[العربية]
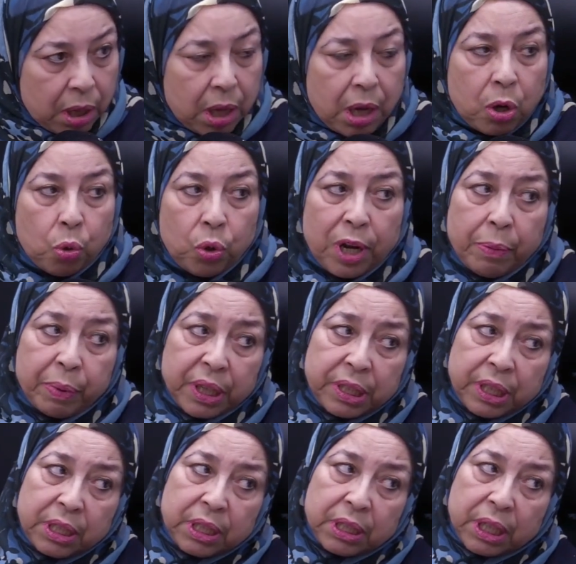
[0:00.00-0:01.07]
وإلا بغيتي
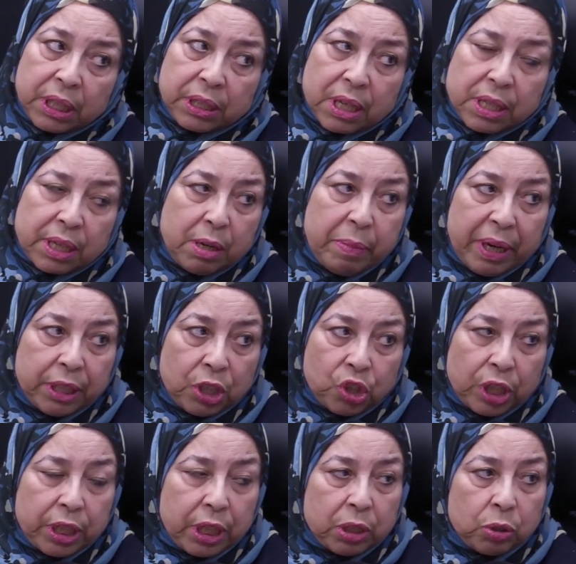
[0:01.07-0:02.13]
انت تختصري ما عندكش
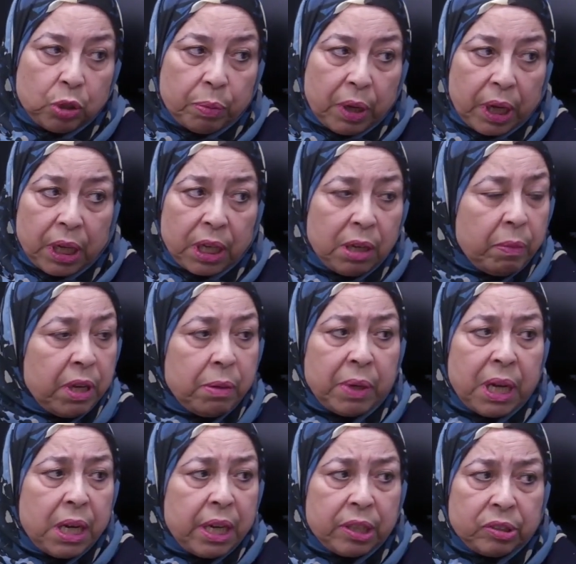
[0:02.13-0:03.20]
هذاك الثوب رقيق
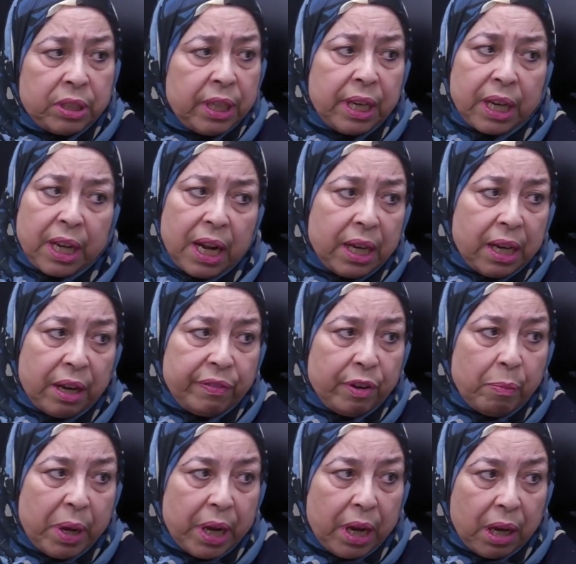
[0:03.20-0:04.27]
يمكن لك ديري غير هكاك في
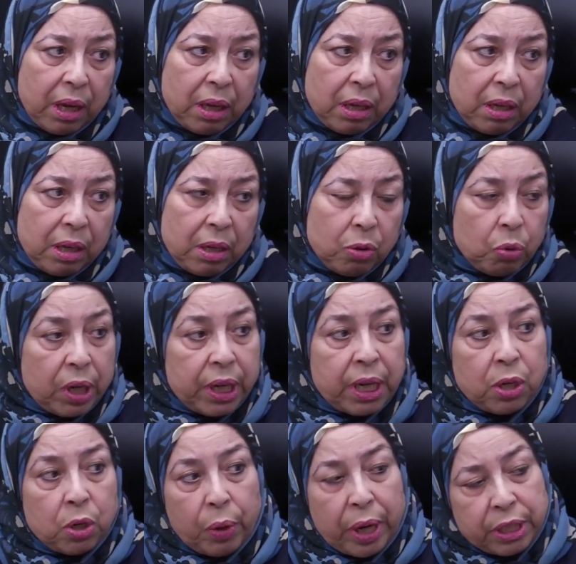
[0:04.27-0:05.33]
المرق
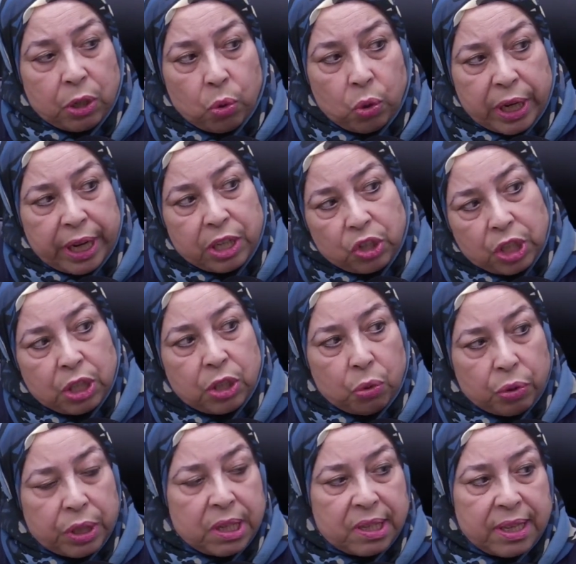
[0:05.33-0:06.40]
ولكن هو غادي لك علاش تيديروه
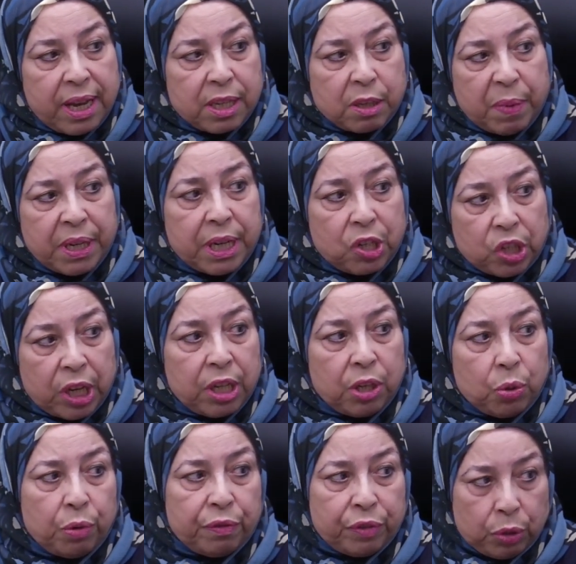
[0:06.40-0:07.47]
ديك الساعه زمان علاش
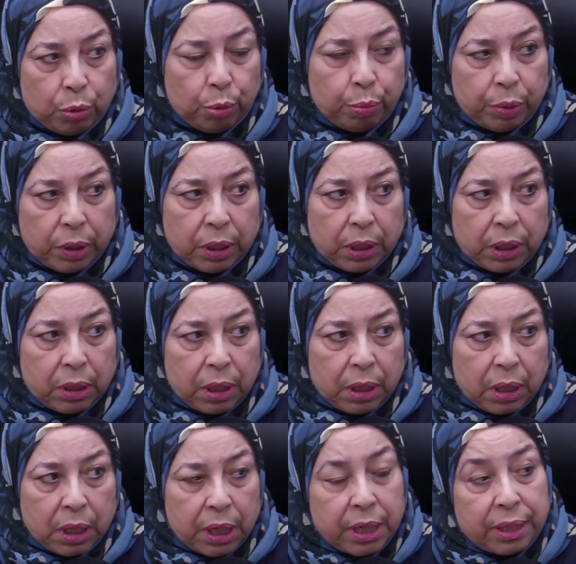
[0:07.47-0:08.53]
كيديروه في الثوب
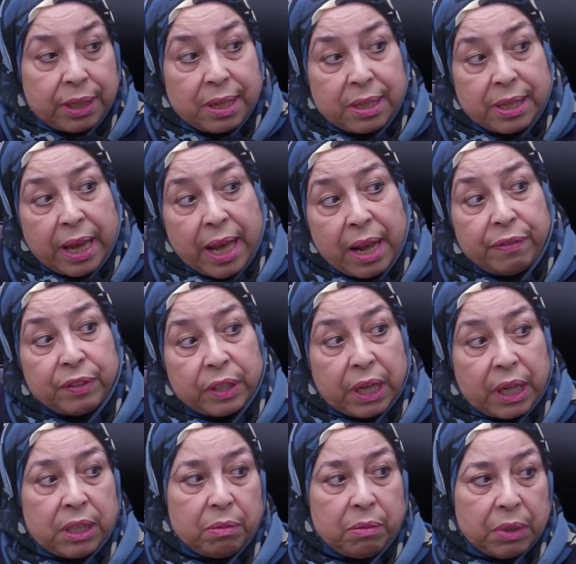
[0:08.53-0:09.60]
لان تيسهل في
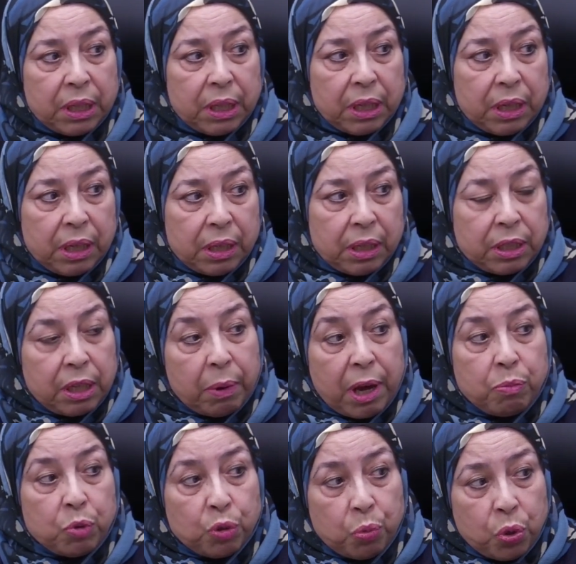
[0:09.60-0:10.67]
التقديم تيبقى
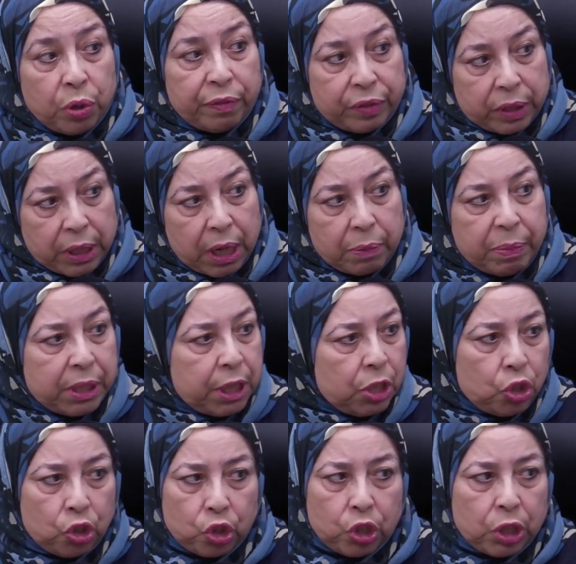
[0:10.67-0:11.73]
مجموع ما
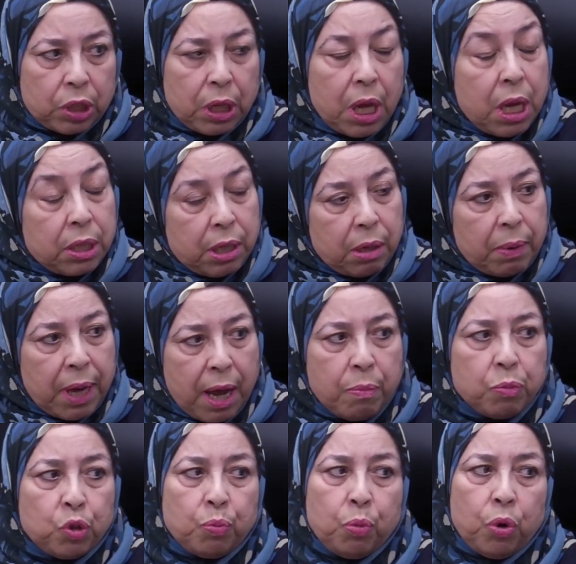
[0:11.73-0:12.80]
تيتشتت تيبقى
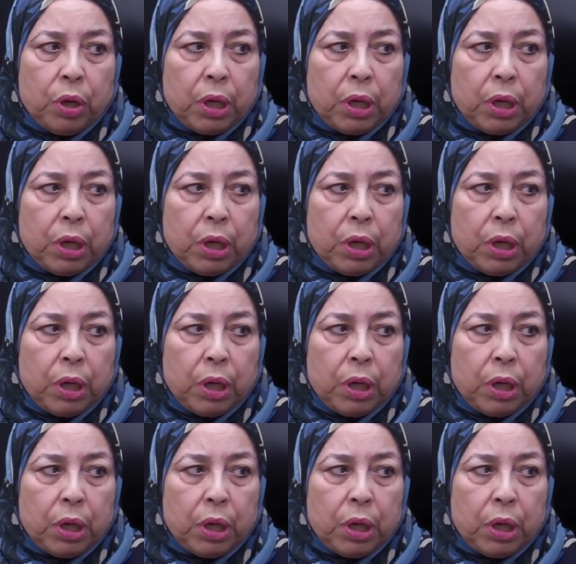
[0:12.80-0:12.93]
مجموع في